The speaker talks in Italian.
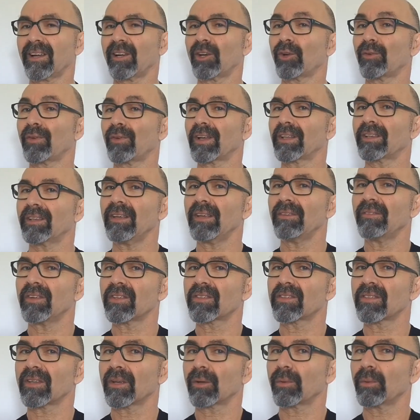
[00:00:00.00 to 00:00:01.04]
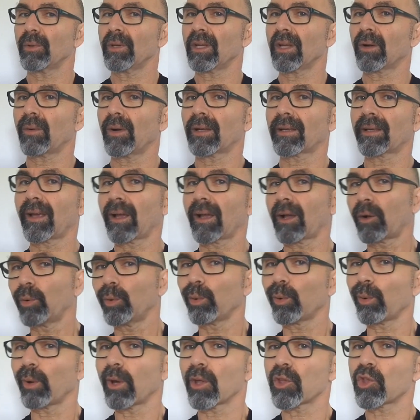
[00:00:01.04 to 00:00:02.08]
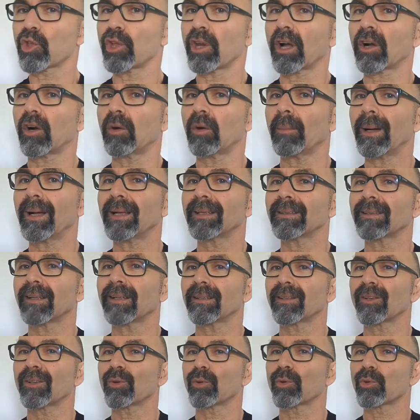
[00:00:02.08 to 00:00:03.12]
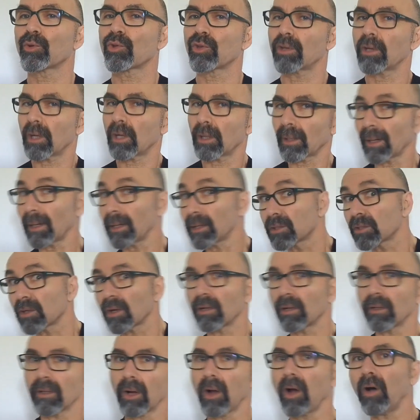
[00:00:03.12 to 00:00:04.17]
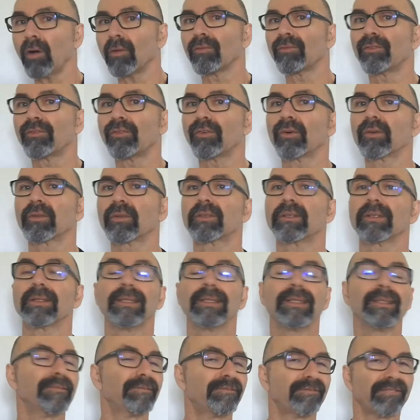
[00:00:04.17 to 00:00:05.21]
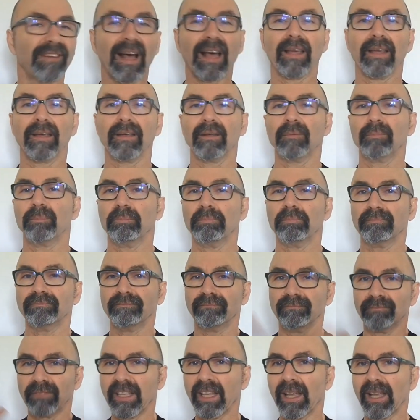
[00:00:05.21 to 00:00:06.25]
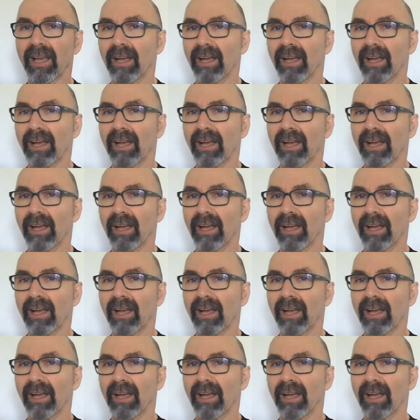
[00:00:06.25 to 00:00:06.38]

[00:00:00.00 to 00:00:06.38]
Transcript: innovativi, seguire qualche guru che ci raccomanda di uscire dalle zone di comfort e vai, via,